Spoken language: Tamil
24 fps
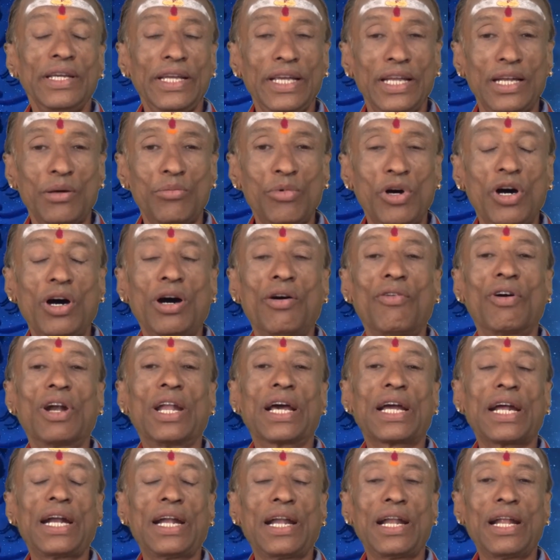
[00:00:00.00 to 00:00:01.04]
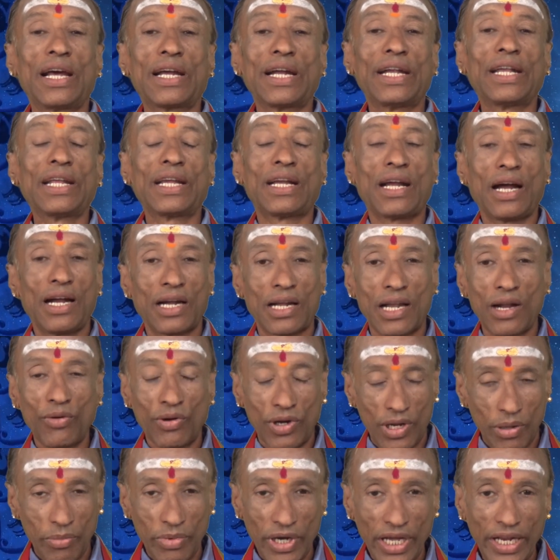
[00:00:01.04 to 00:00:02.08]
என்னமோ அவங்கள கண்ணில் கட்டி காட்டில்
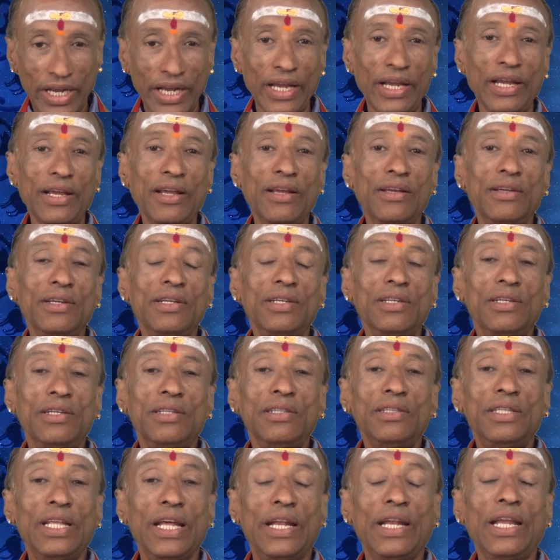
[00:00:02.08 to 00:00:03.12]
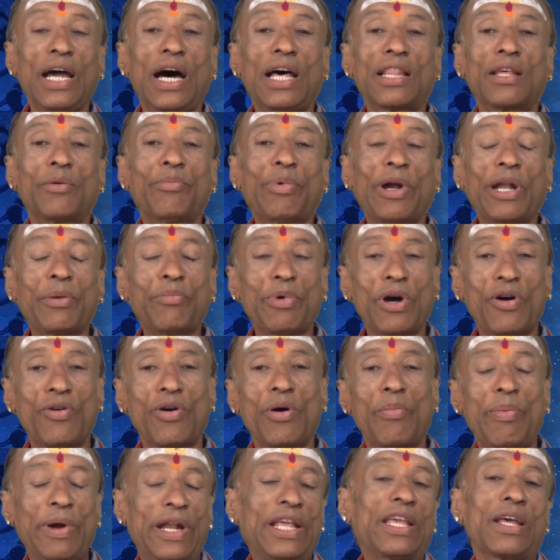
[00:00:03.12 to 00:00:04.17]
விட்ட மாதிரி தெரியாத படிப்பை
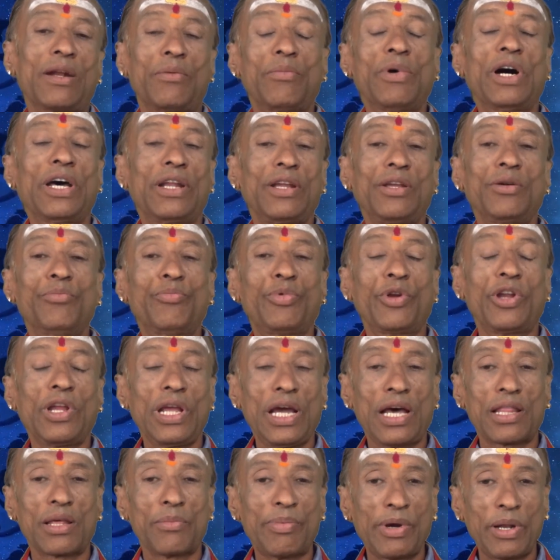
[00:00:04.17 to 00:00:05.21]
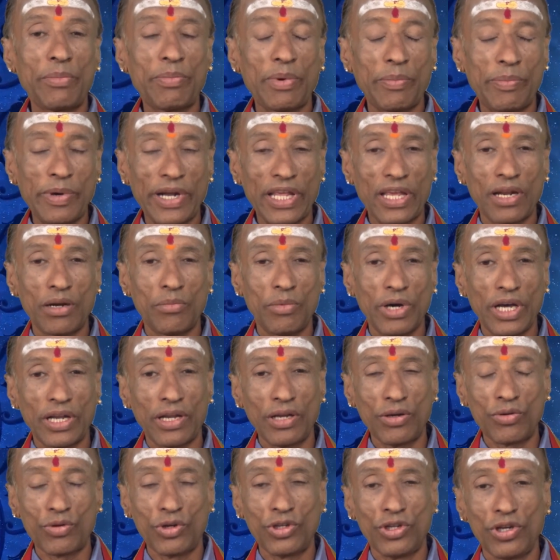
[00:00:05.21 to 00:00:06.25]
அவங்க படிக்கிற மாதிரியும் புரியாத படிப்பை படிக்கிற
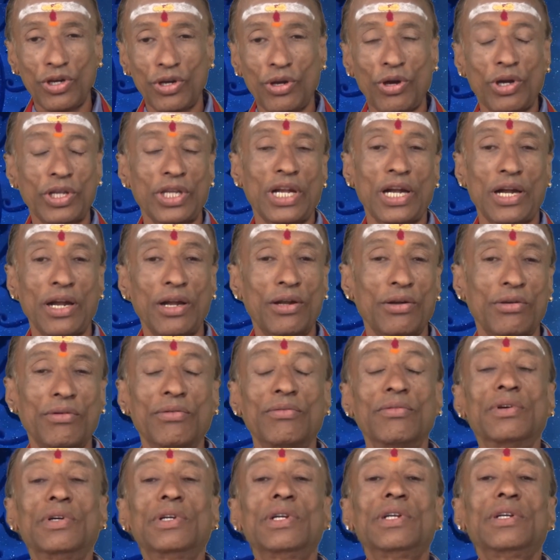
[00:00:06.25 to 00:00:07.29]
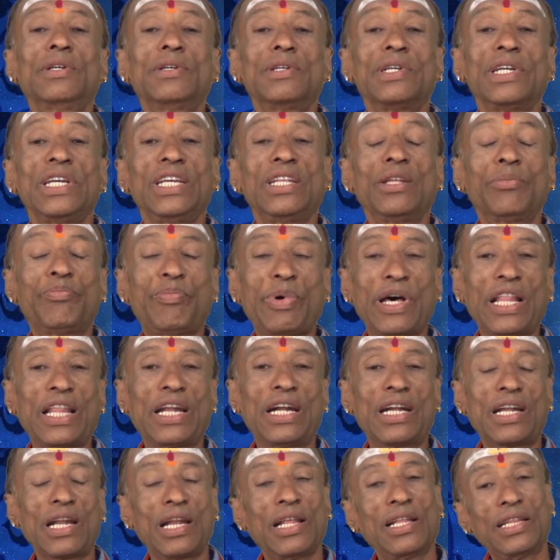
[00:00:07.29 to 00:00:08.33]
மாதிரியும் கொஞ்சம் யோஜனைகள் இருக்கும் இது
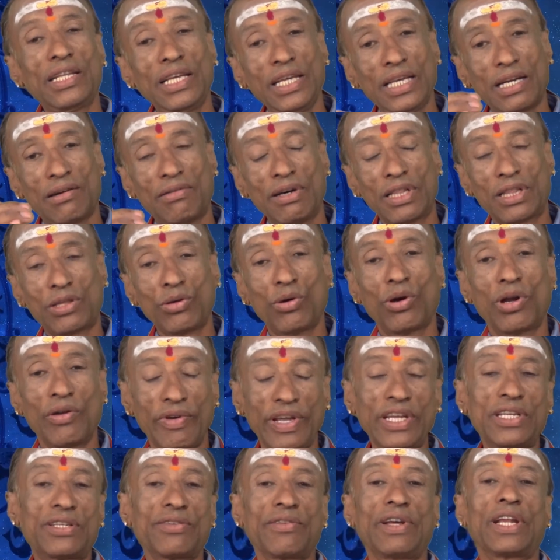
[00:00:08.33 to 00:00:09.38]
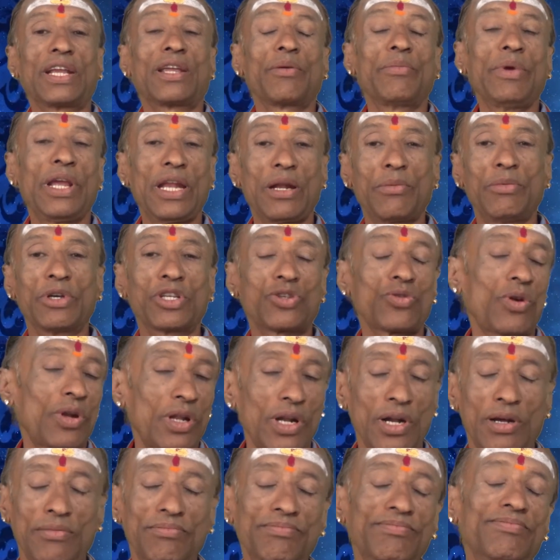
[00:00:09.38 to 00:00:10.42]
பதினெட்டுலேருந்து இருபத்தோரு வயசு வரைக்குமே நம்ம
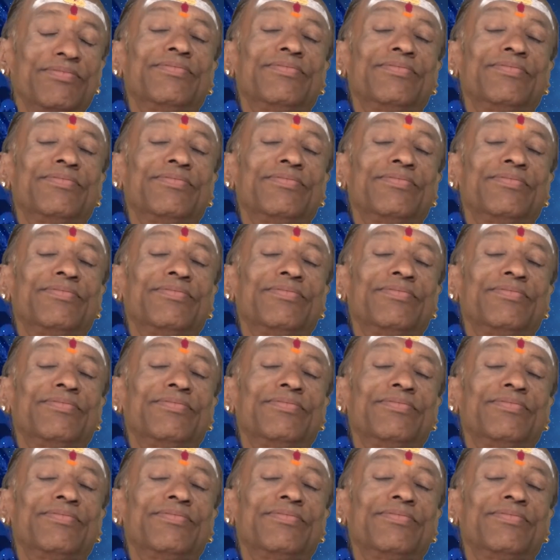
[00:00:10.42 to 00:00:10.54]
சொல்லலாம்